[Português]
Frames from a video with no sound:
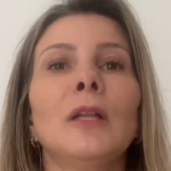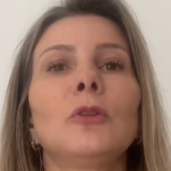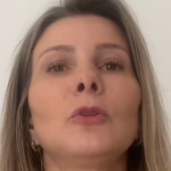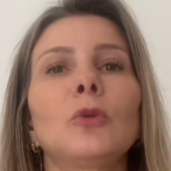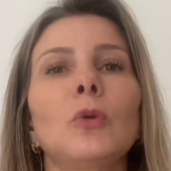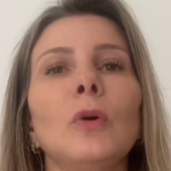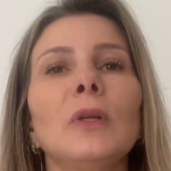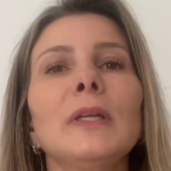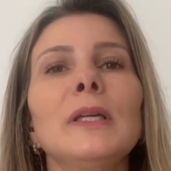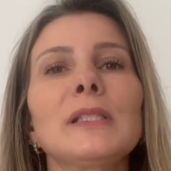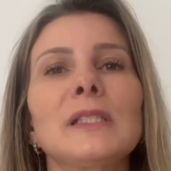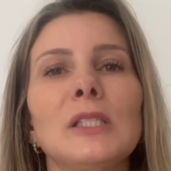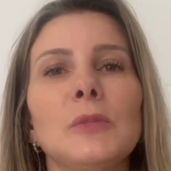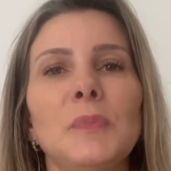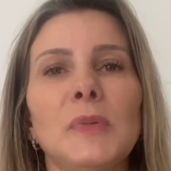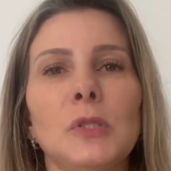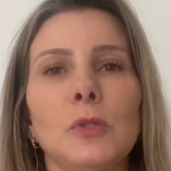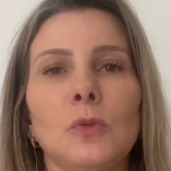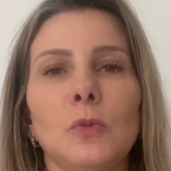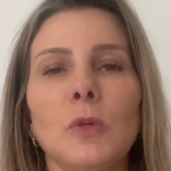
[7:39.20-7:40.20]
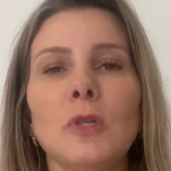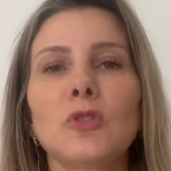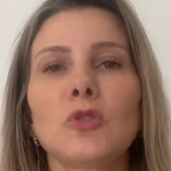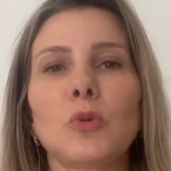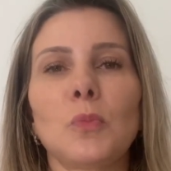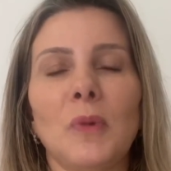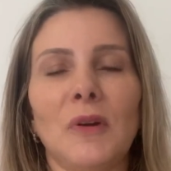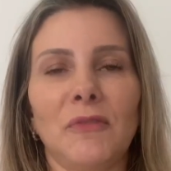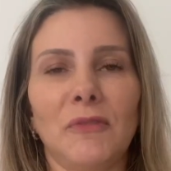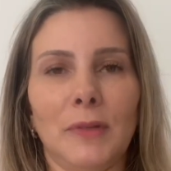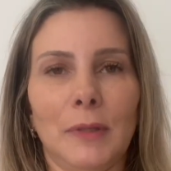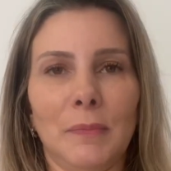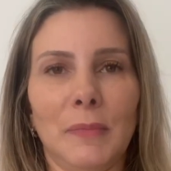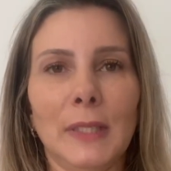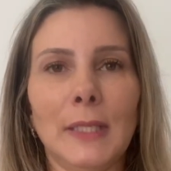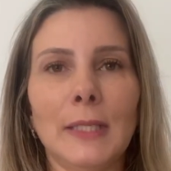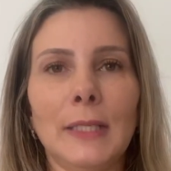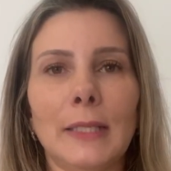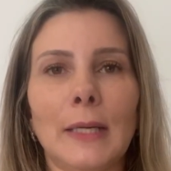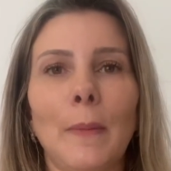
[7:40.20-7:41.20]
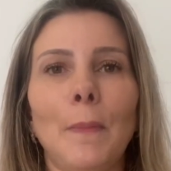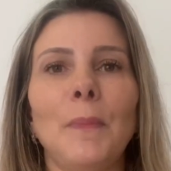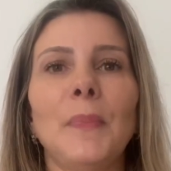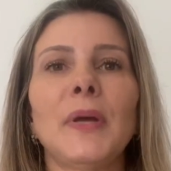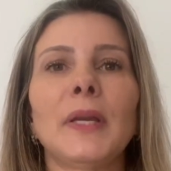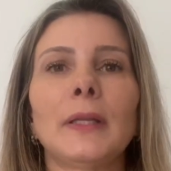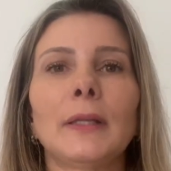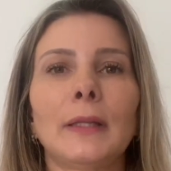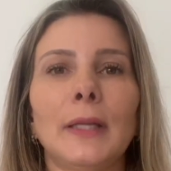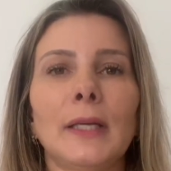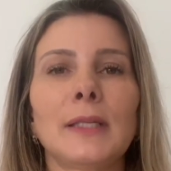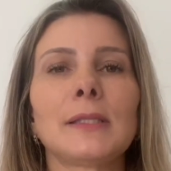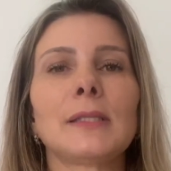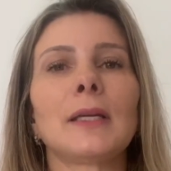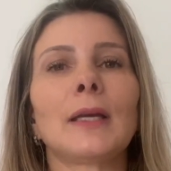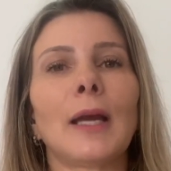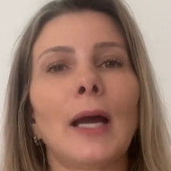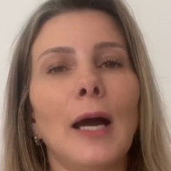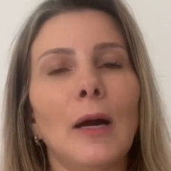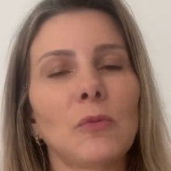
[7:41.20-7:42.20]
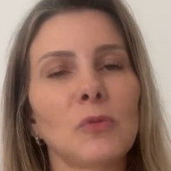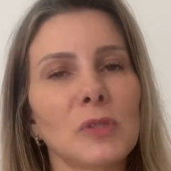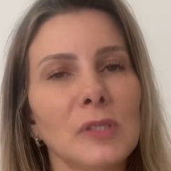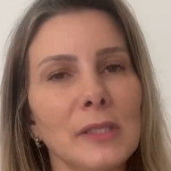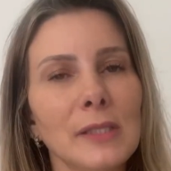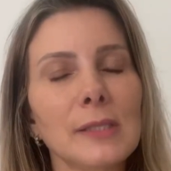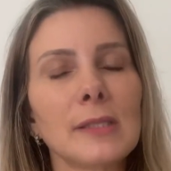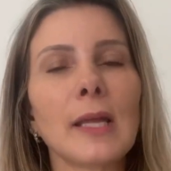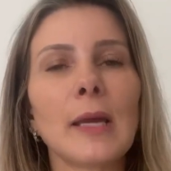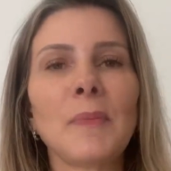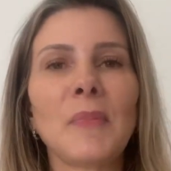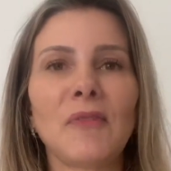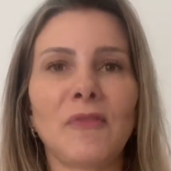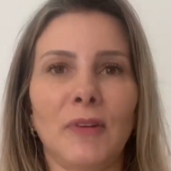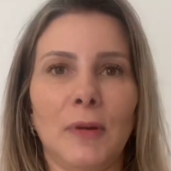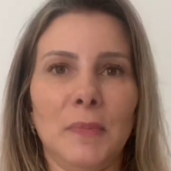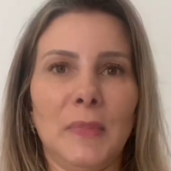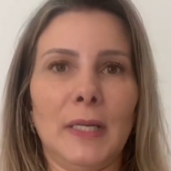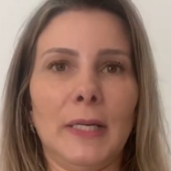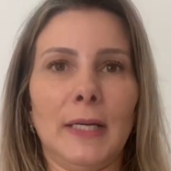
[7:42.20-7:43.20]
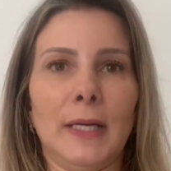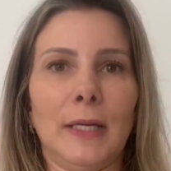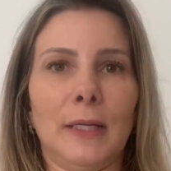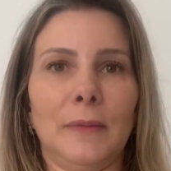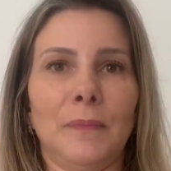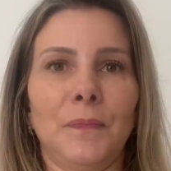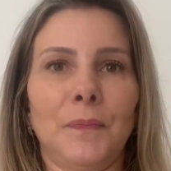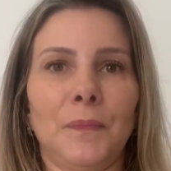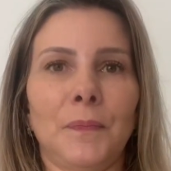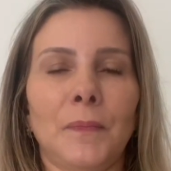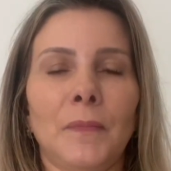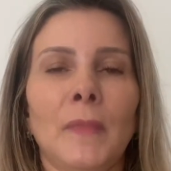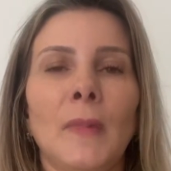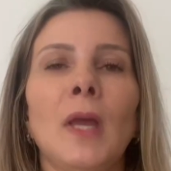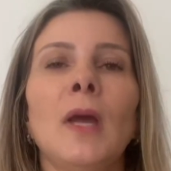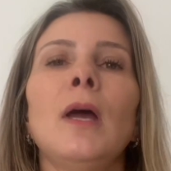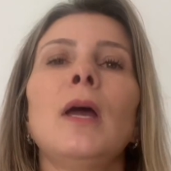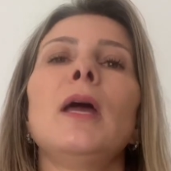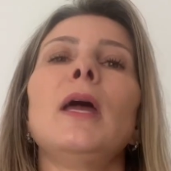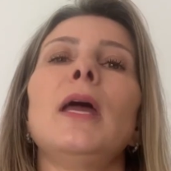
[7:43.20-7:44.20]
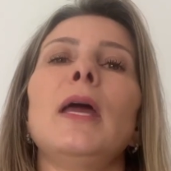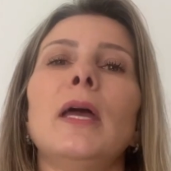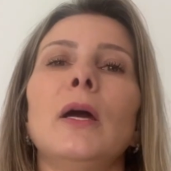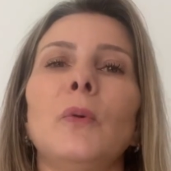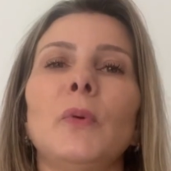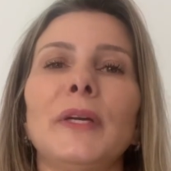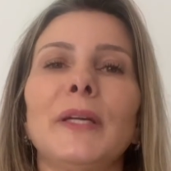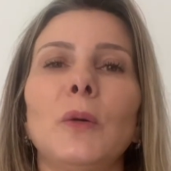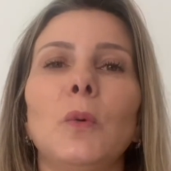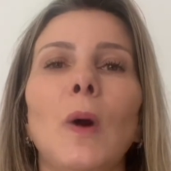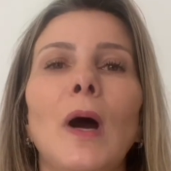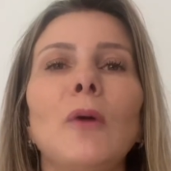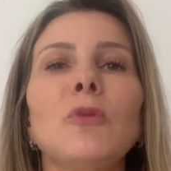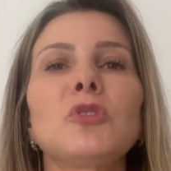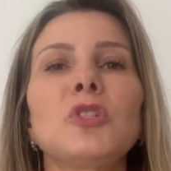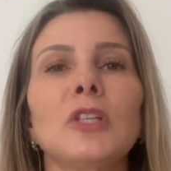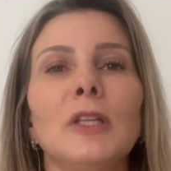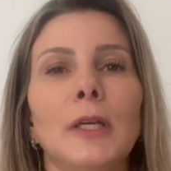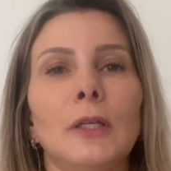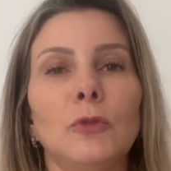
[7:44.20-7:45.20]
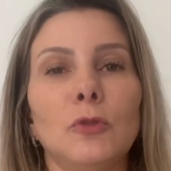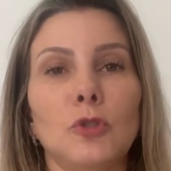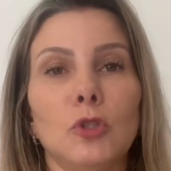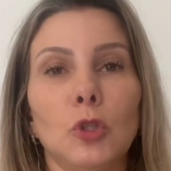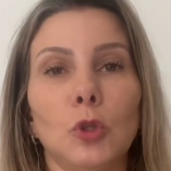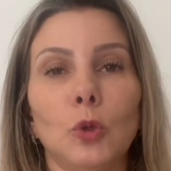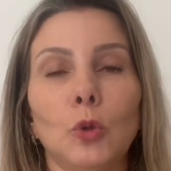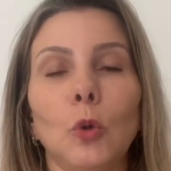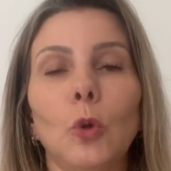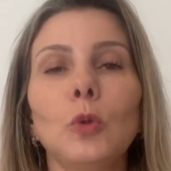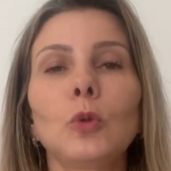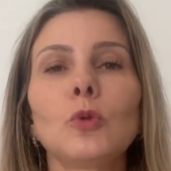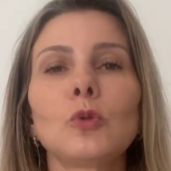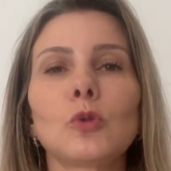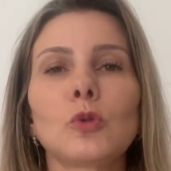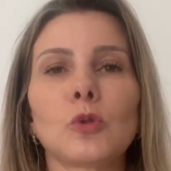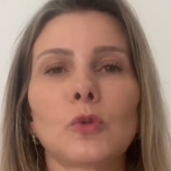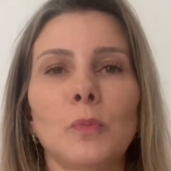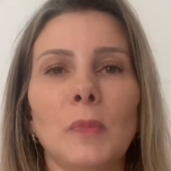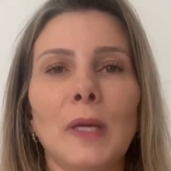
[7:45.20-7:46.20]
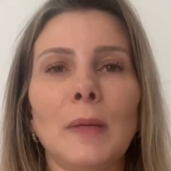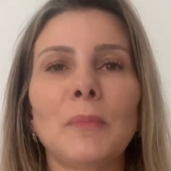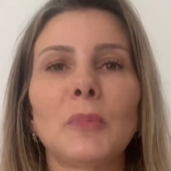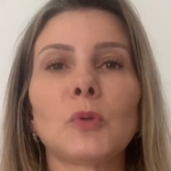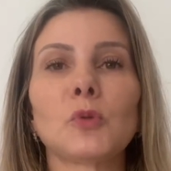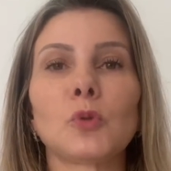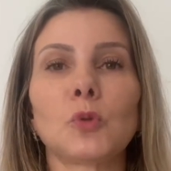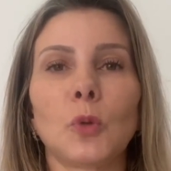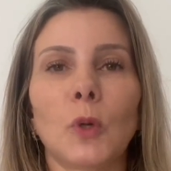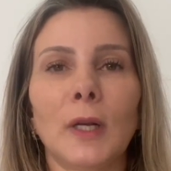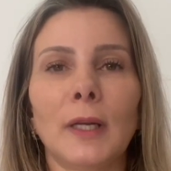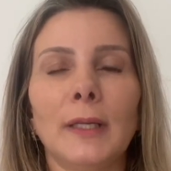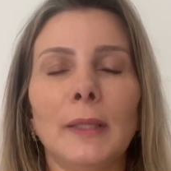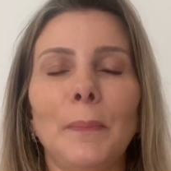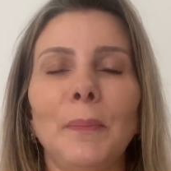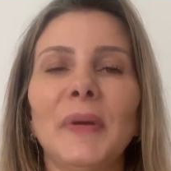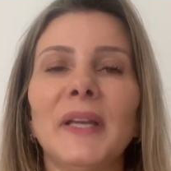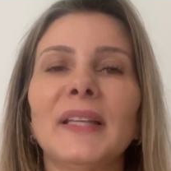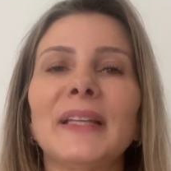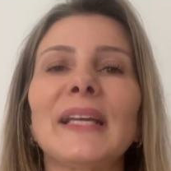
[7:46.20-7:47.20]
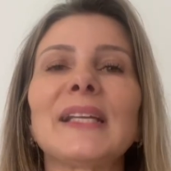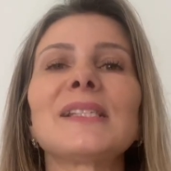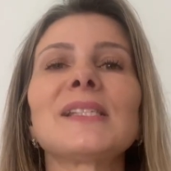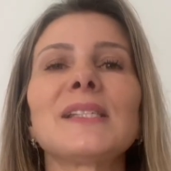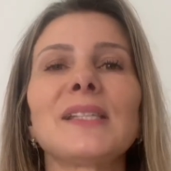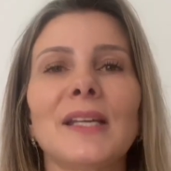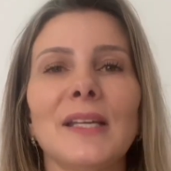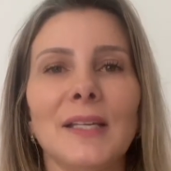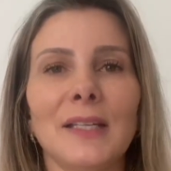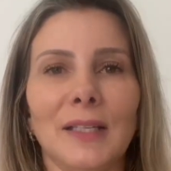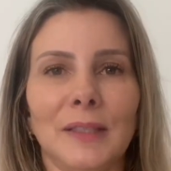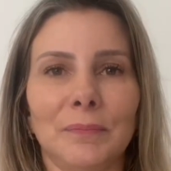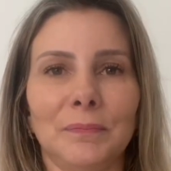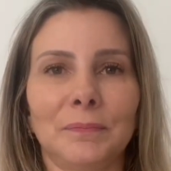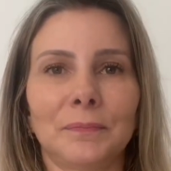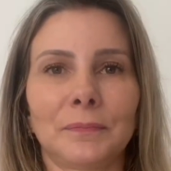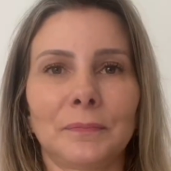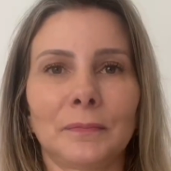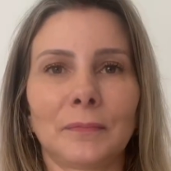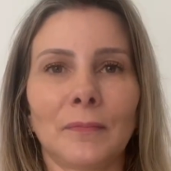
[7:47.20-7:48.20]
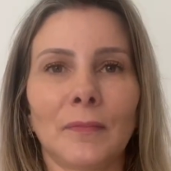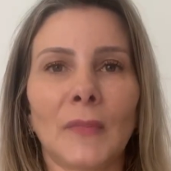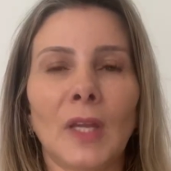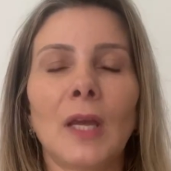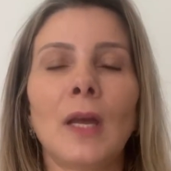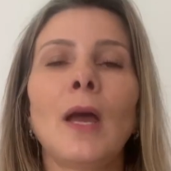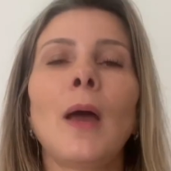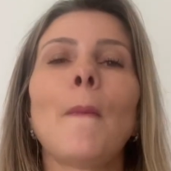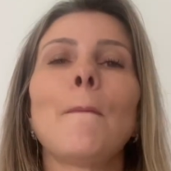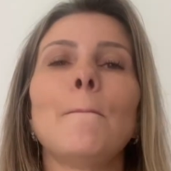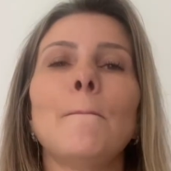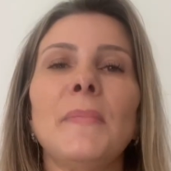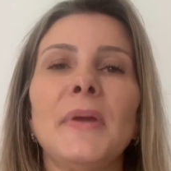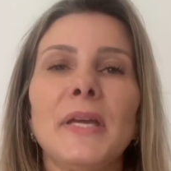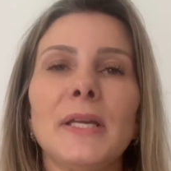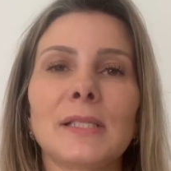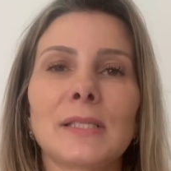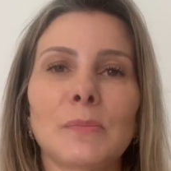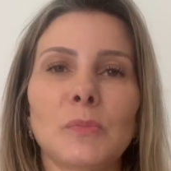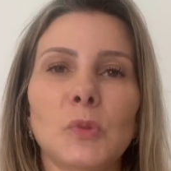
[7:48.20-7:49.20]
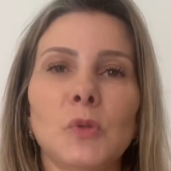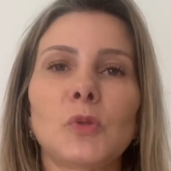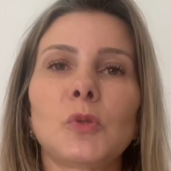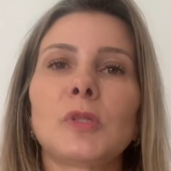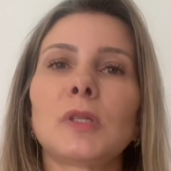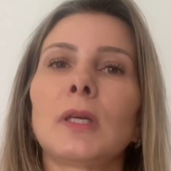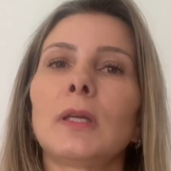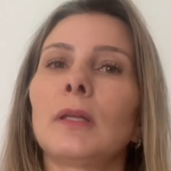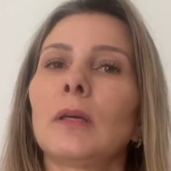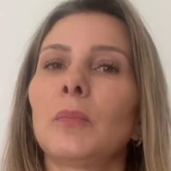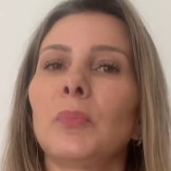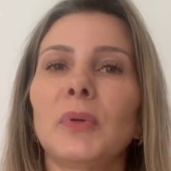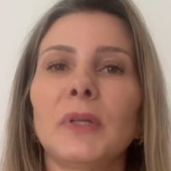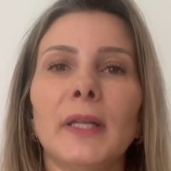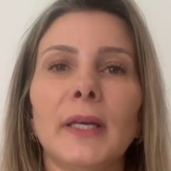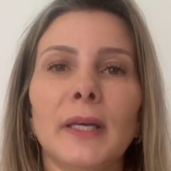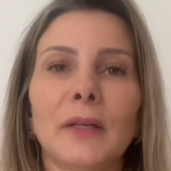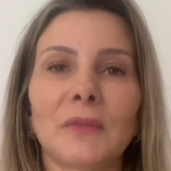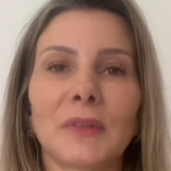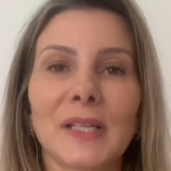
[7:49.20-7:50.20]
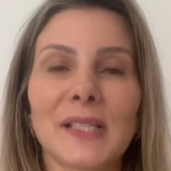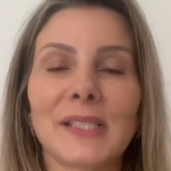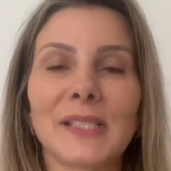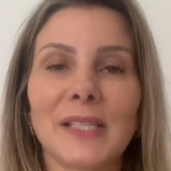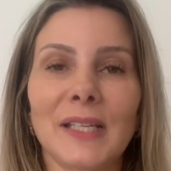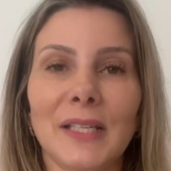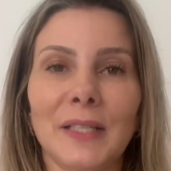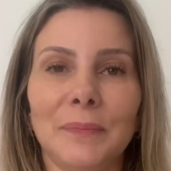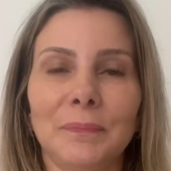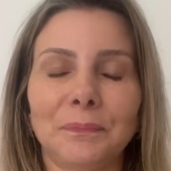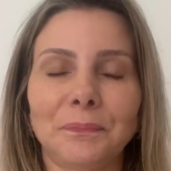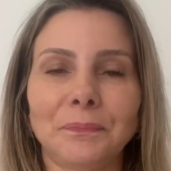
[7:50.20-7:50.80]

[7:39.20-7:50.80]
Todas as pessoas de uma família pertencem a um sistema familiar. É o igual direito de todos os membros do clã pertencerem, mesmo os que não puderam nascer.